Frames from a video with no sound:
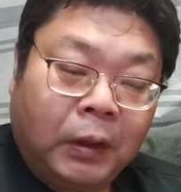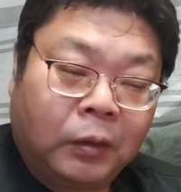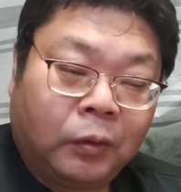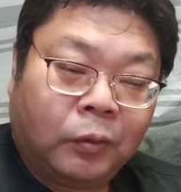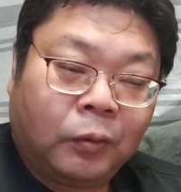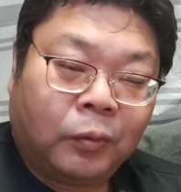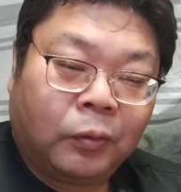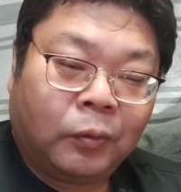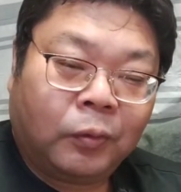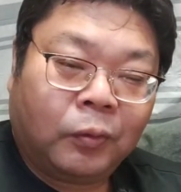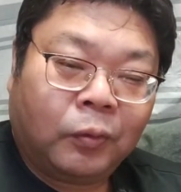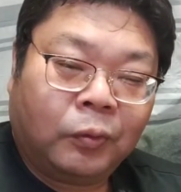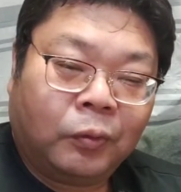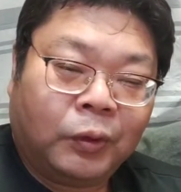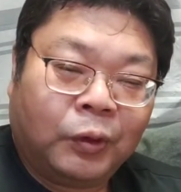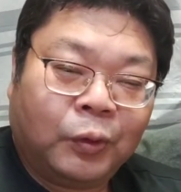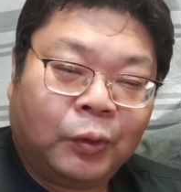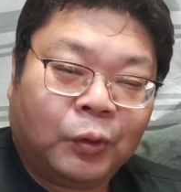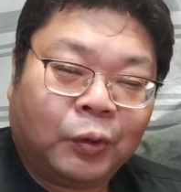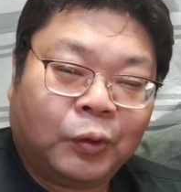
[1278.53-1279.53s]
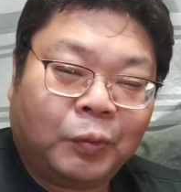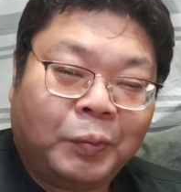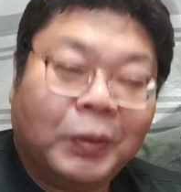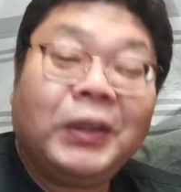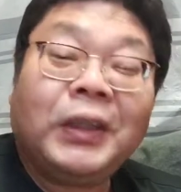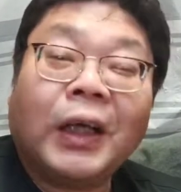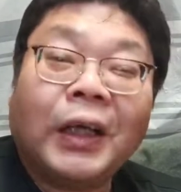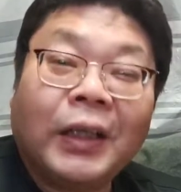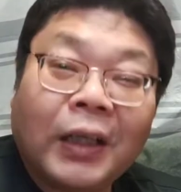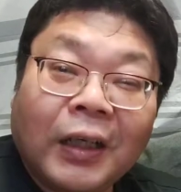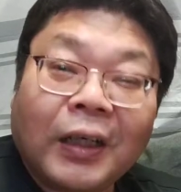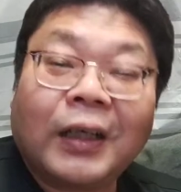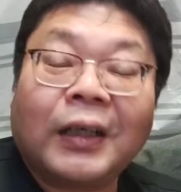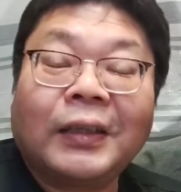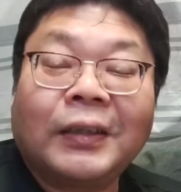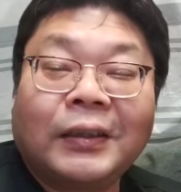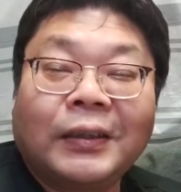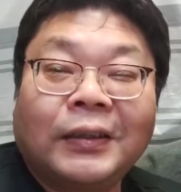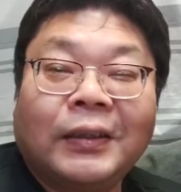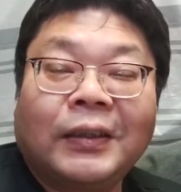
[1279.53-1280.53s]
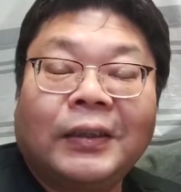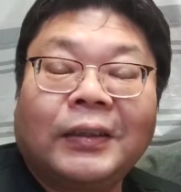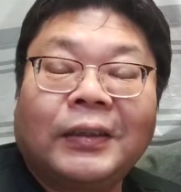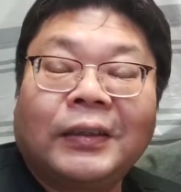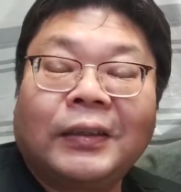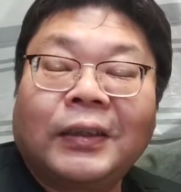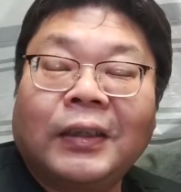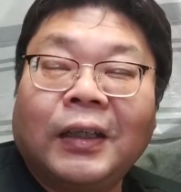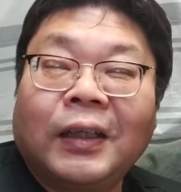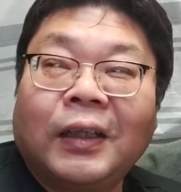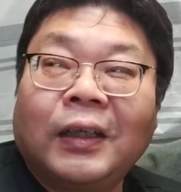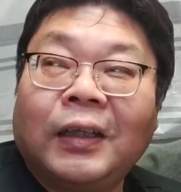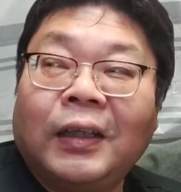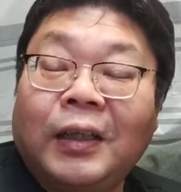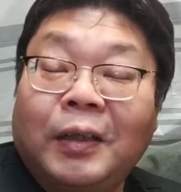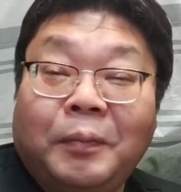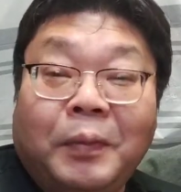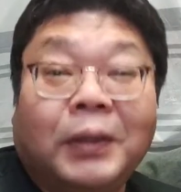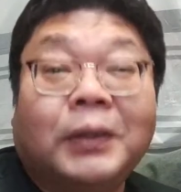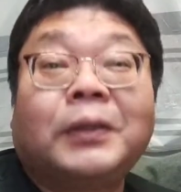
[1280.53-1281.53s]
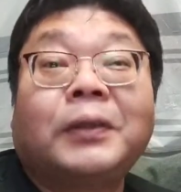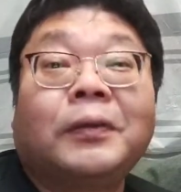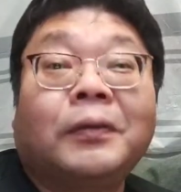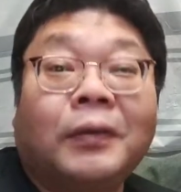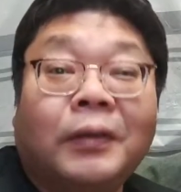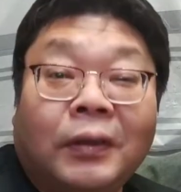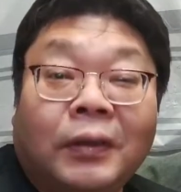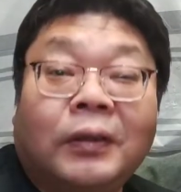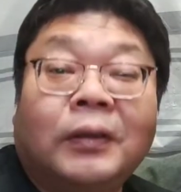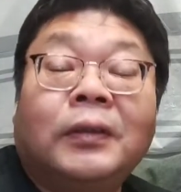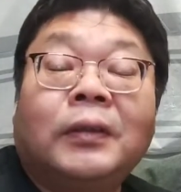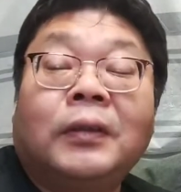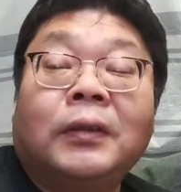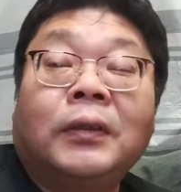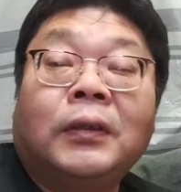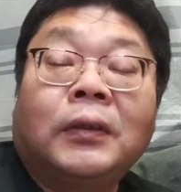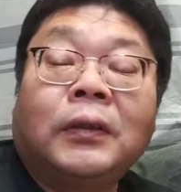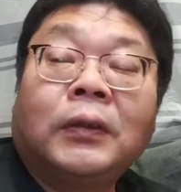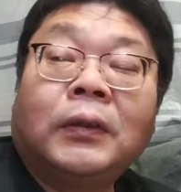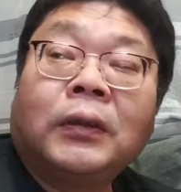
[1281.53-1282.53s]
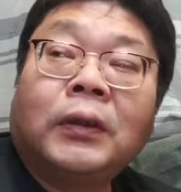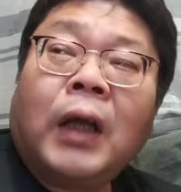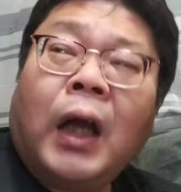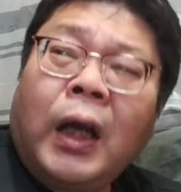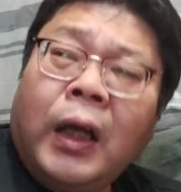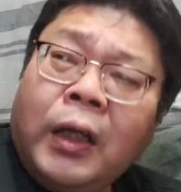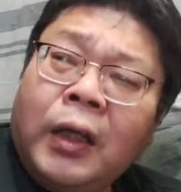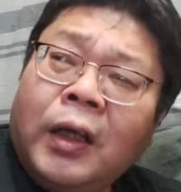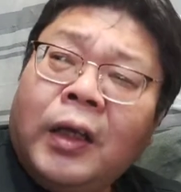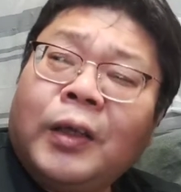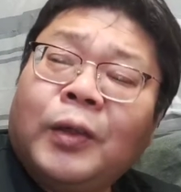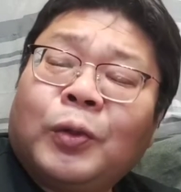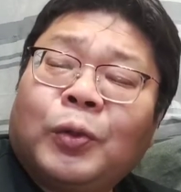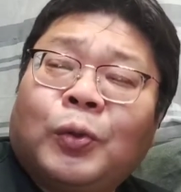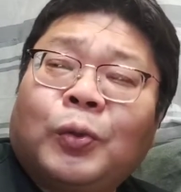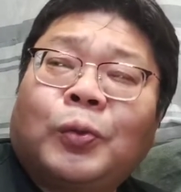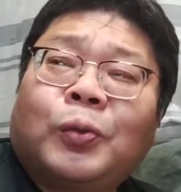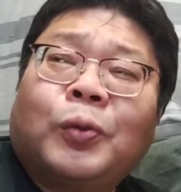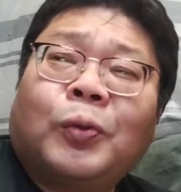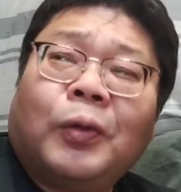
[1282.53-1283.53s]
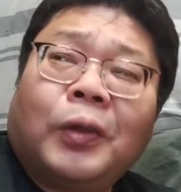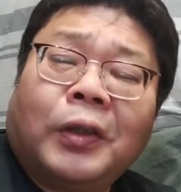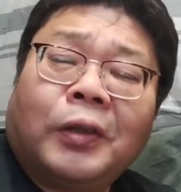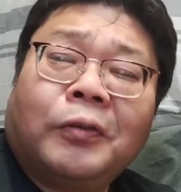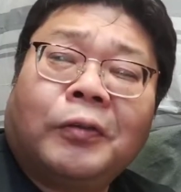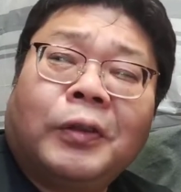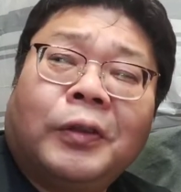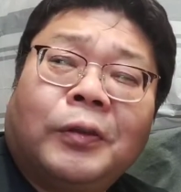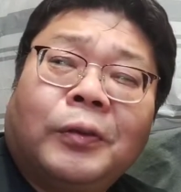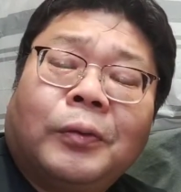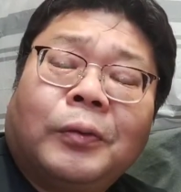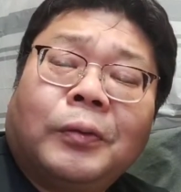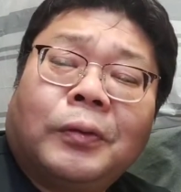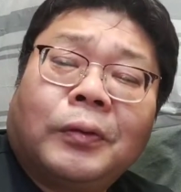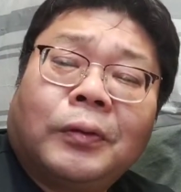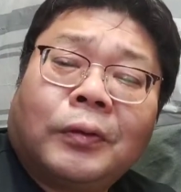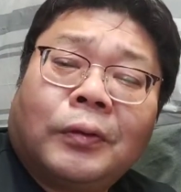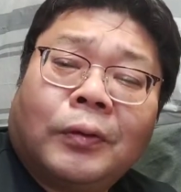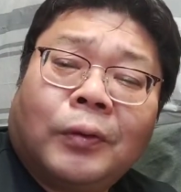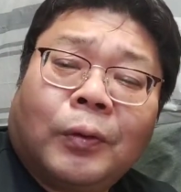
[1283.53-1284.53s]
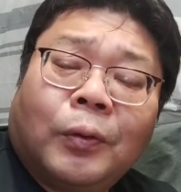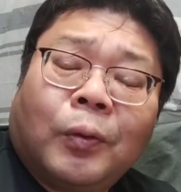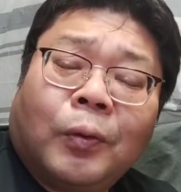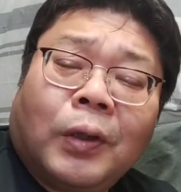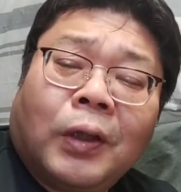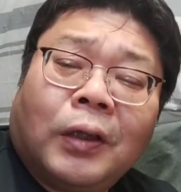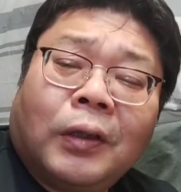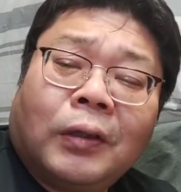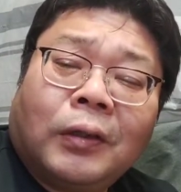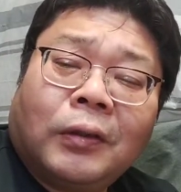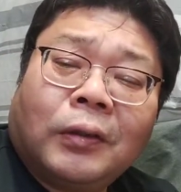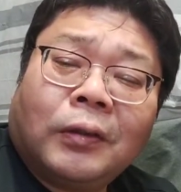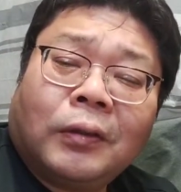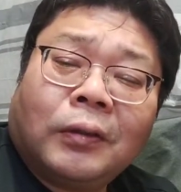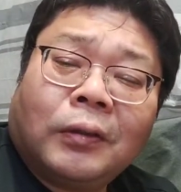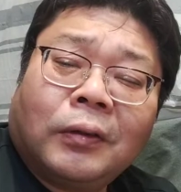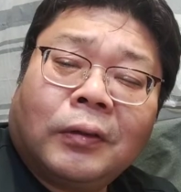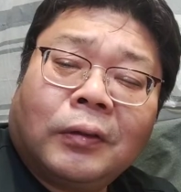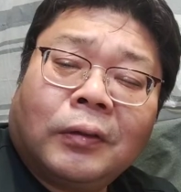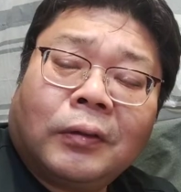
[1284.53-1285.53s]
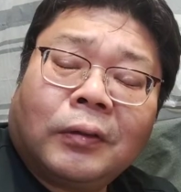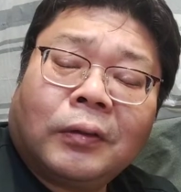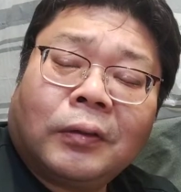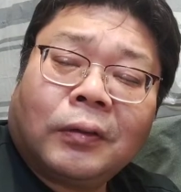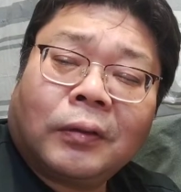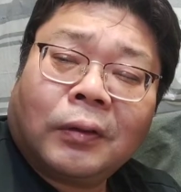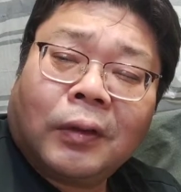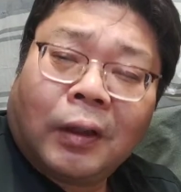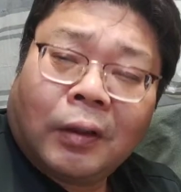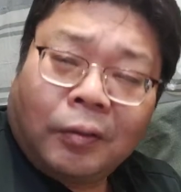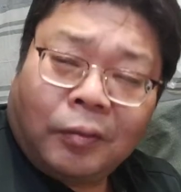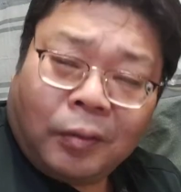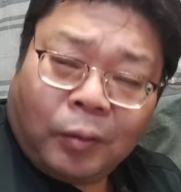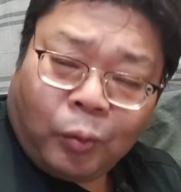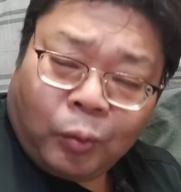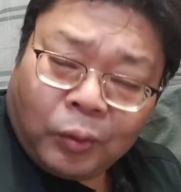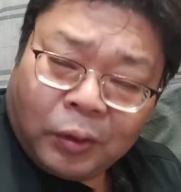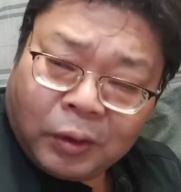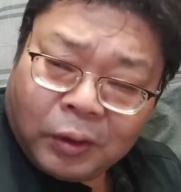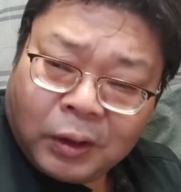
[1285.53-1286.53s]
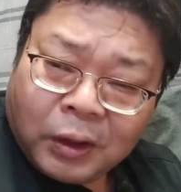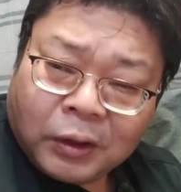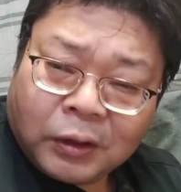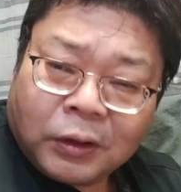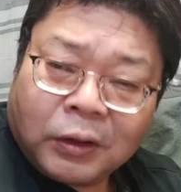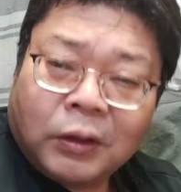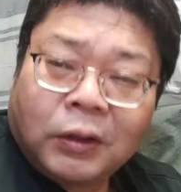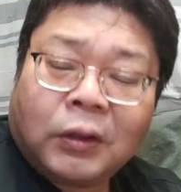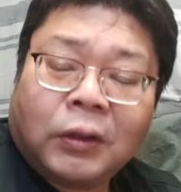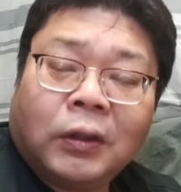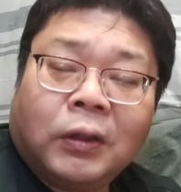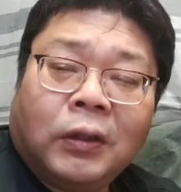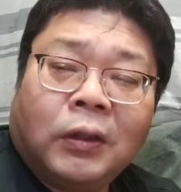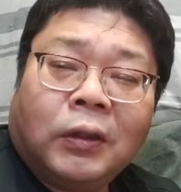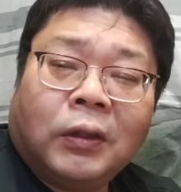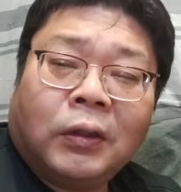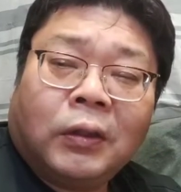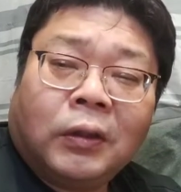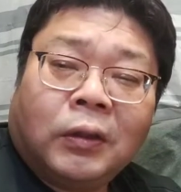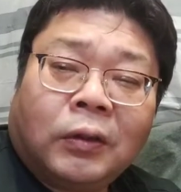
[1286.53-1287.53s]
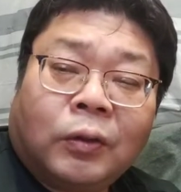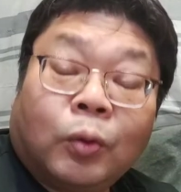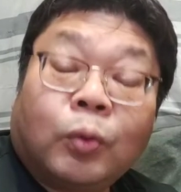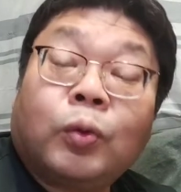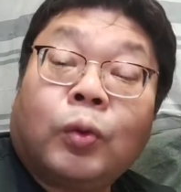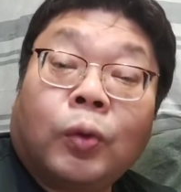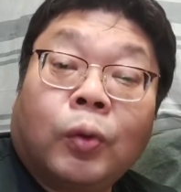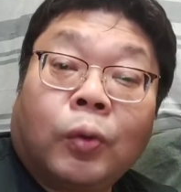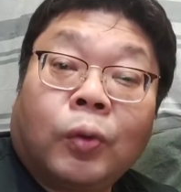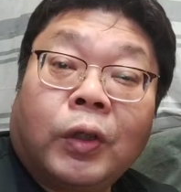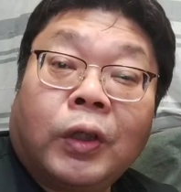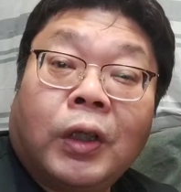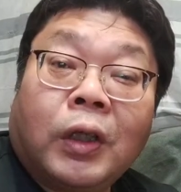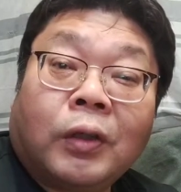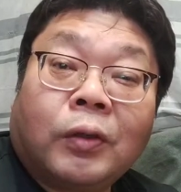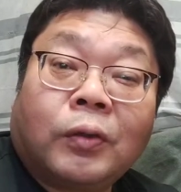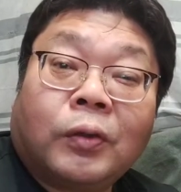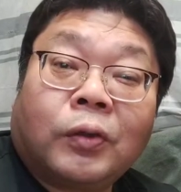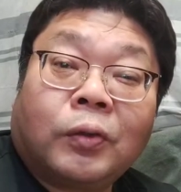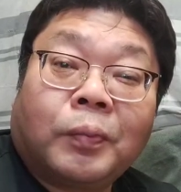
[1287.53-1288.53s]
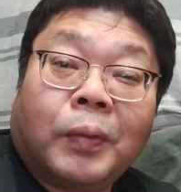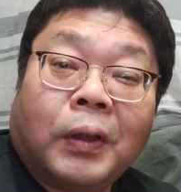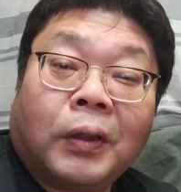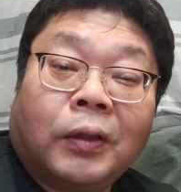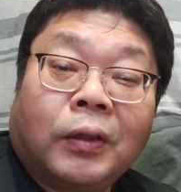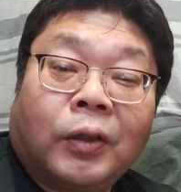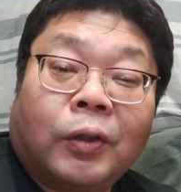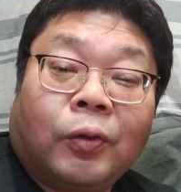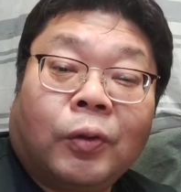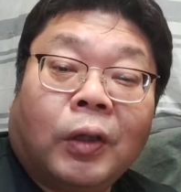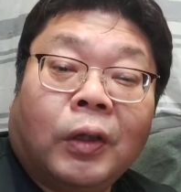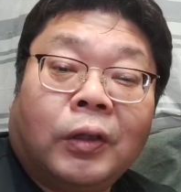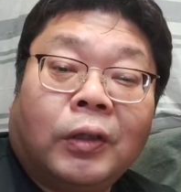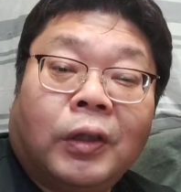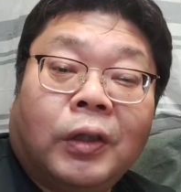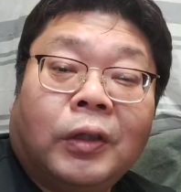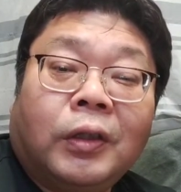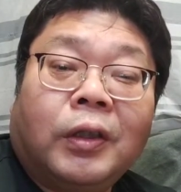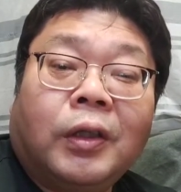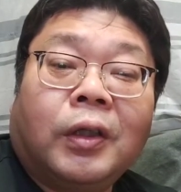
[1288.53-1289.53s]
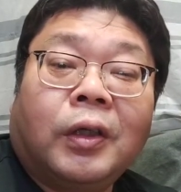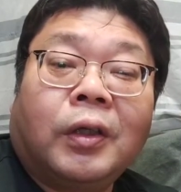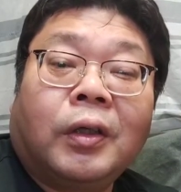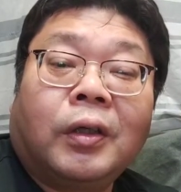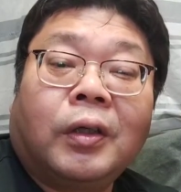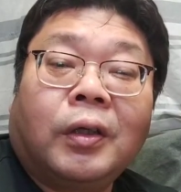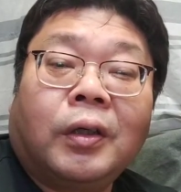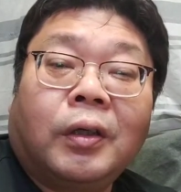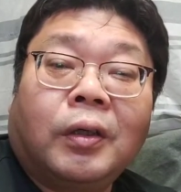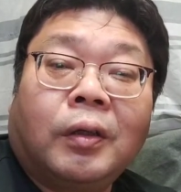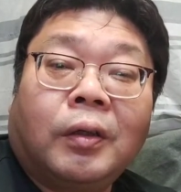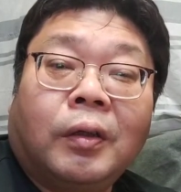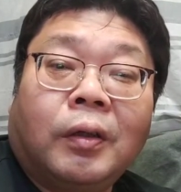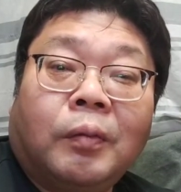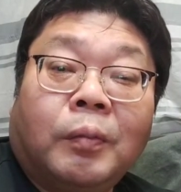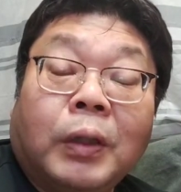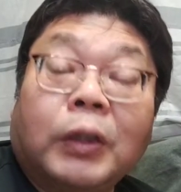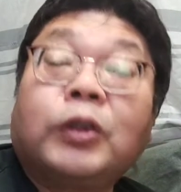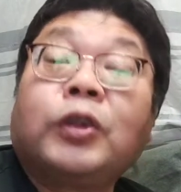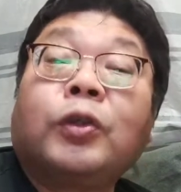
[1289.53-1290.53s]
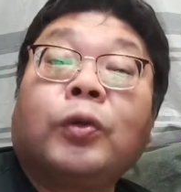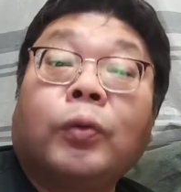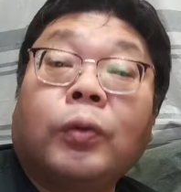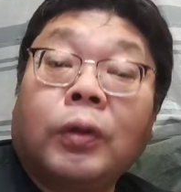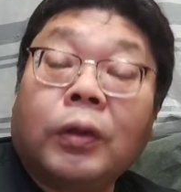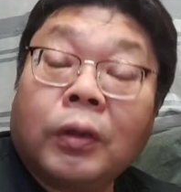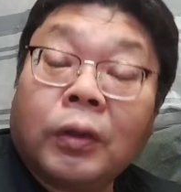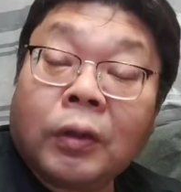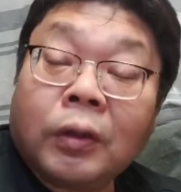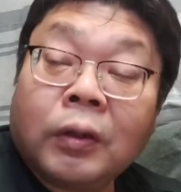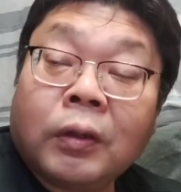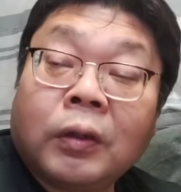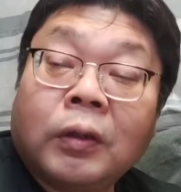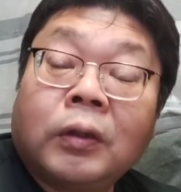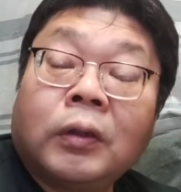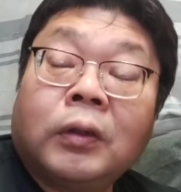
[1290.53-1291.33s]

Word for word: あの、Windows みたいな感じで使えますよね。大概のソフトはね、Windows と互換、あるいは同じソフトの Linux 版っていうのが出てますよね。